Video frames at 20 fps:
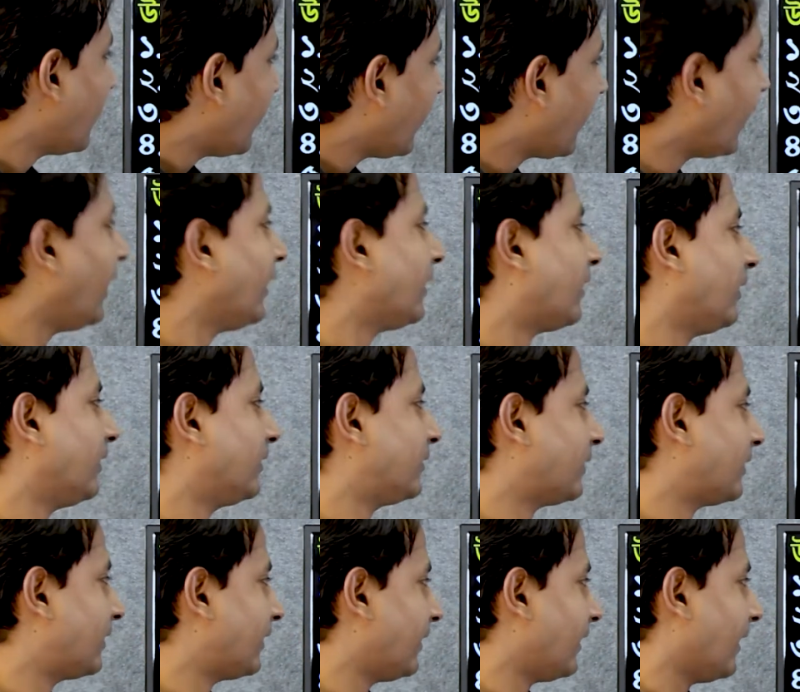অ্যালকালিতে
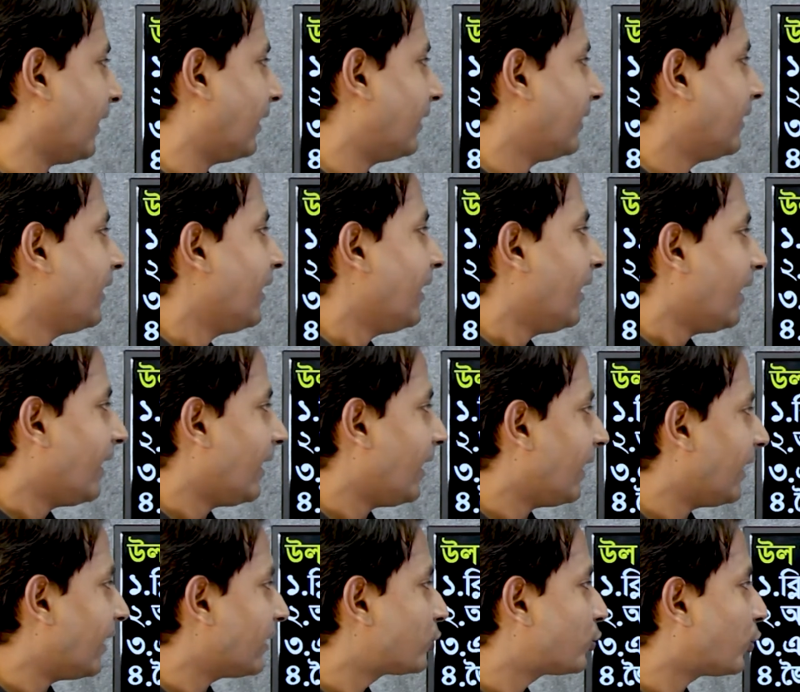ক্রিয়া
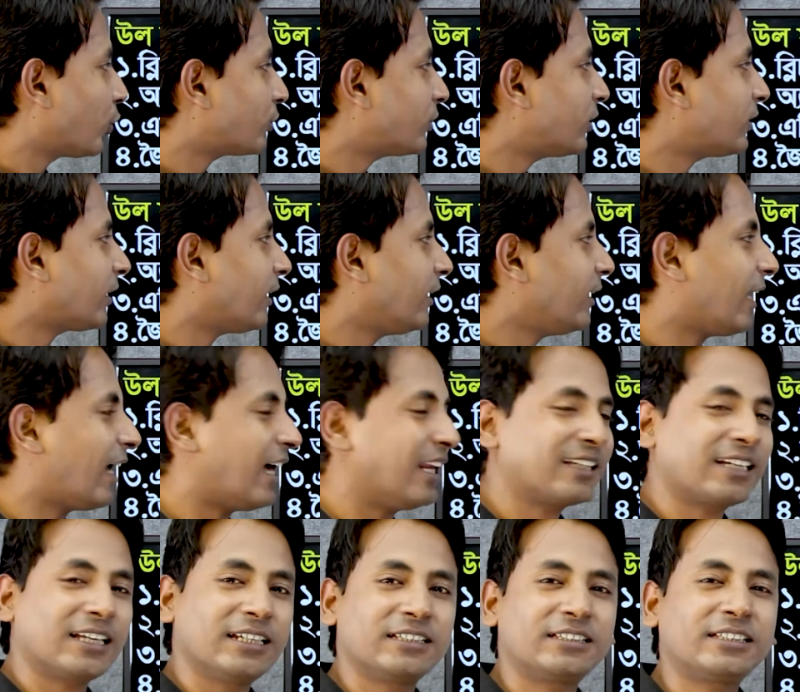শক্তিশালী
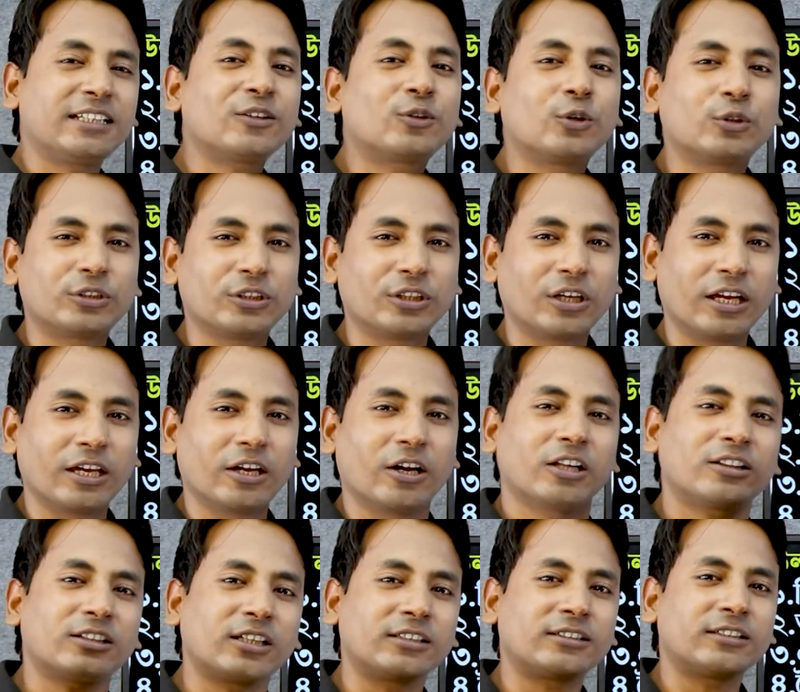অ্যালকালিতে ক্ষতি হয়
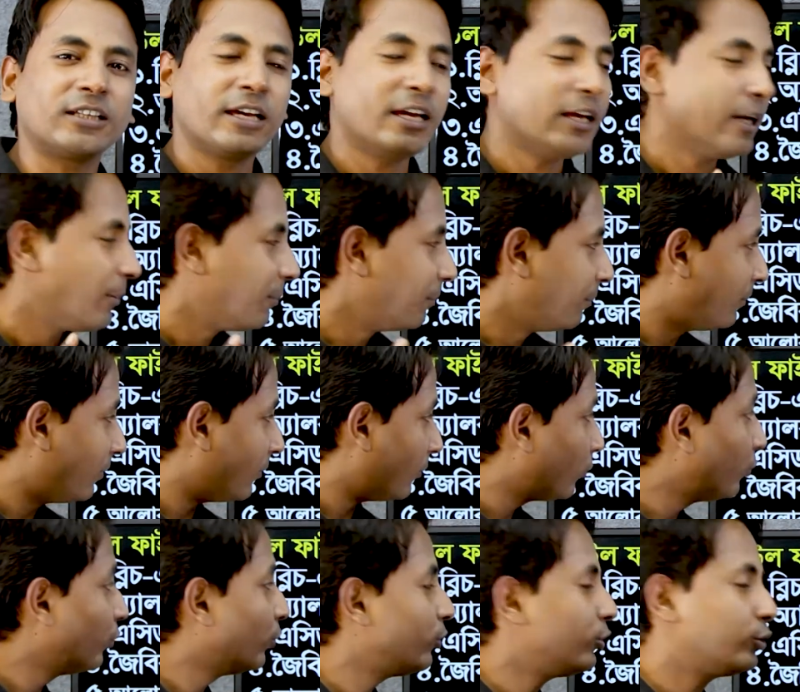অর্থাৎ
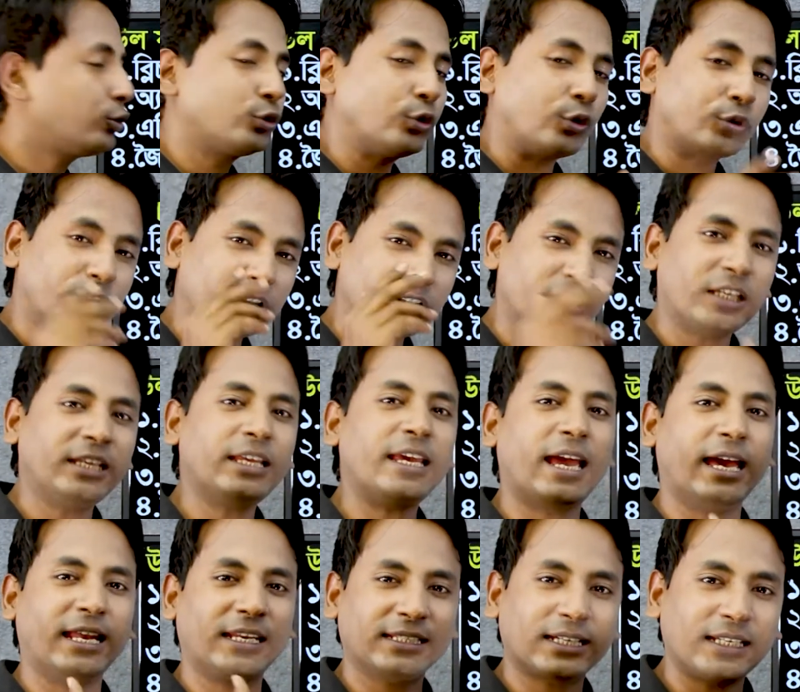উল শক্তিশালী
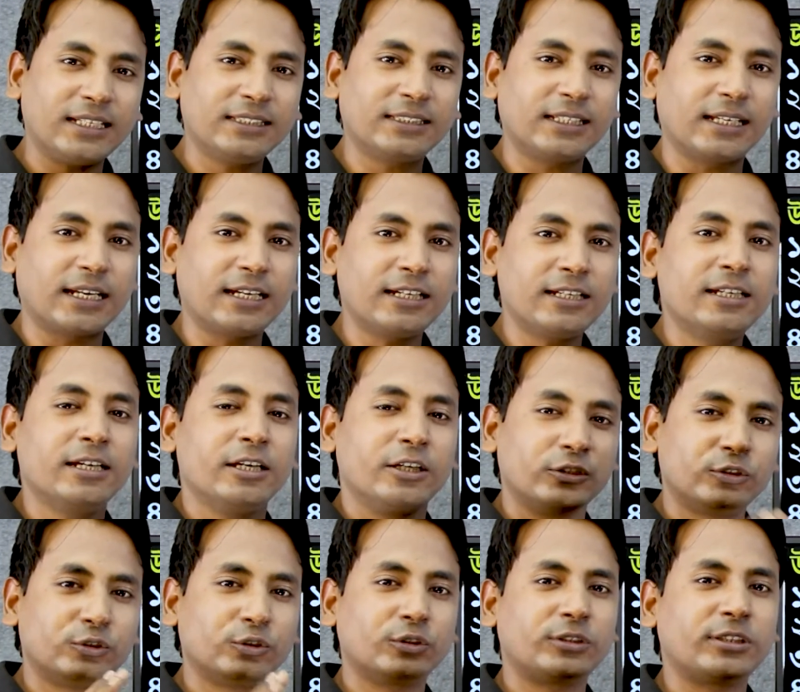অ্যালকালি দ্বারা
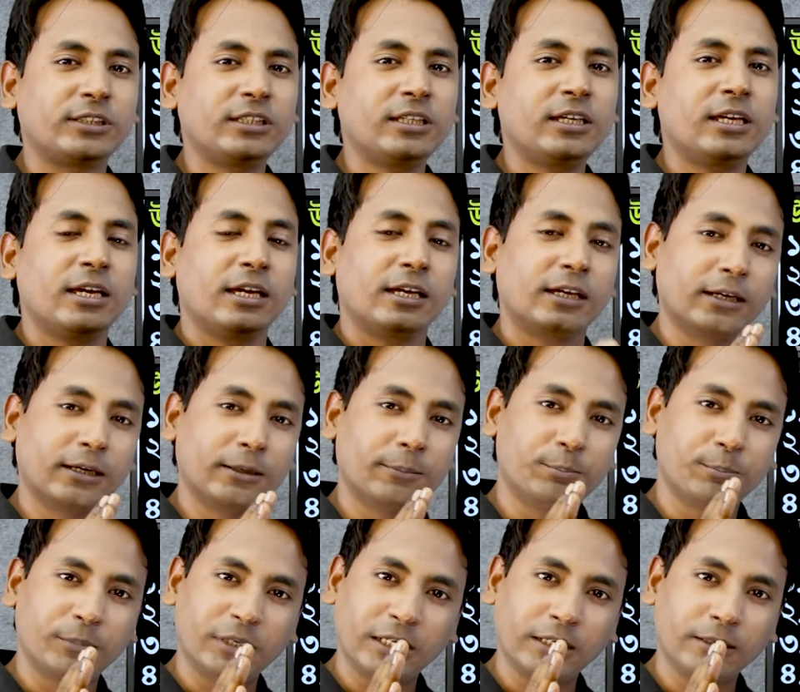যদি
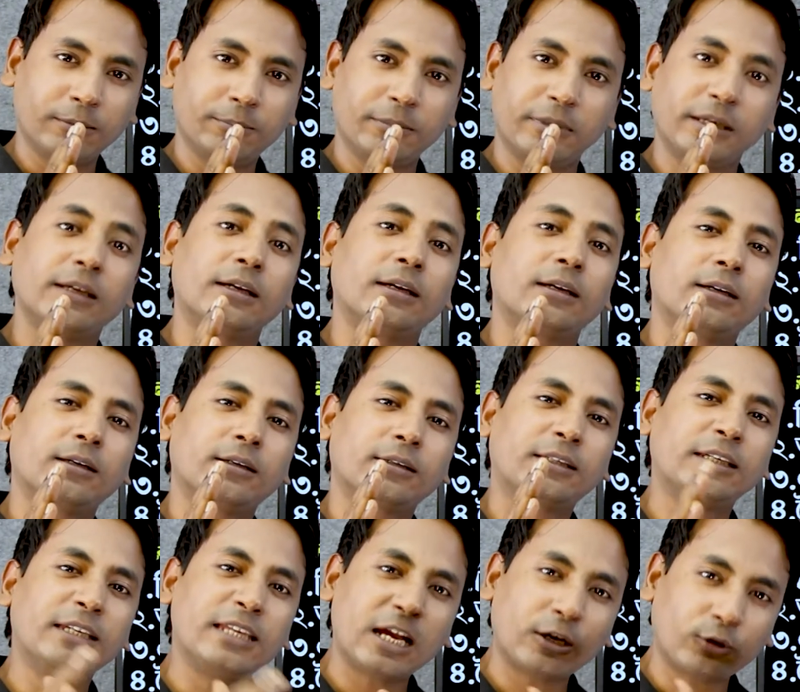মানে
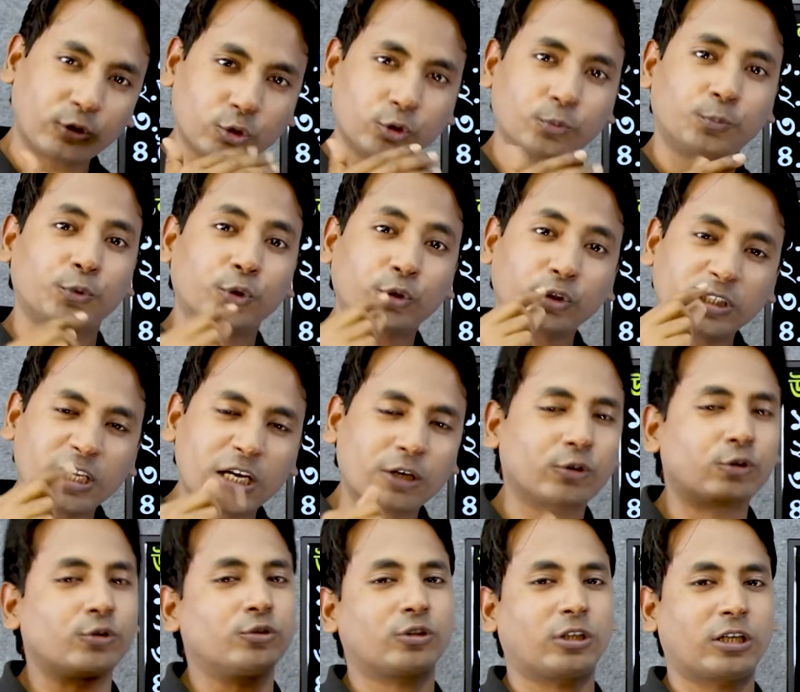ক্রিয়াকরণ
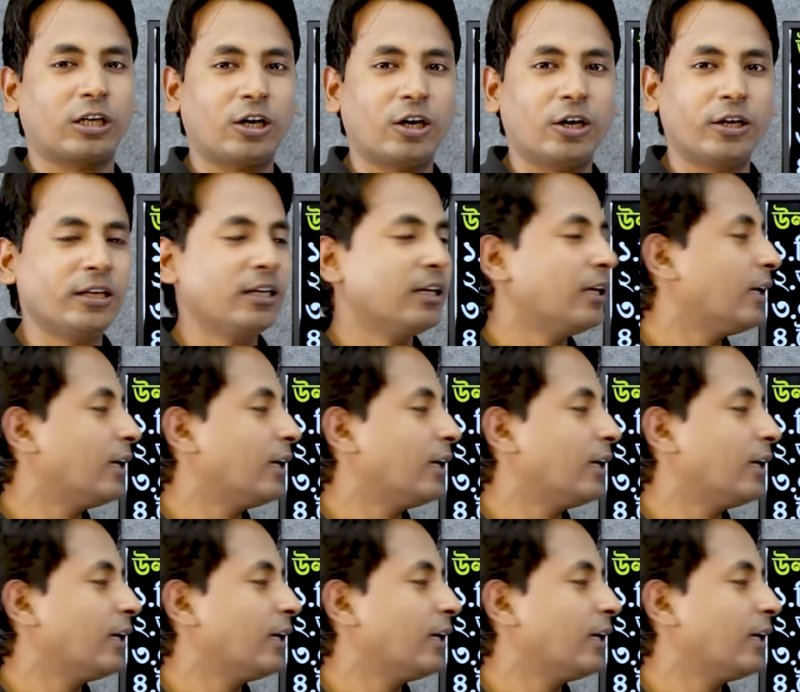প্রক্রিয়াকরণ করা হয়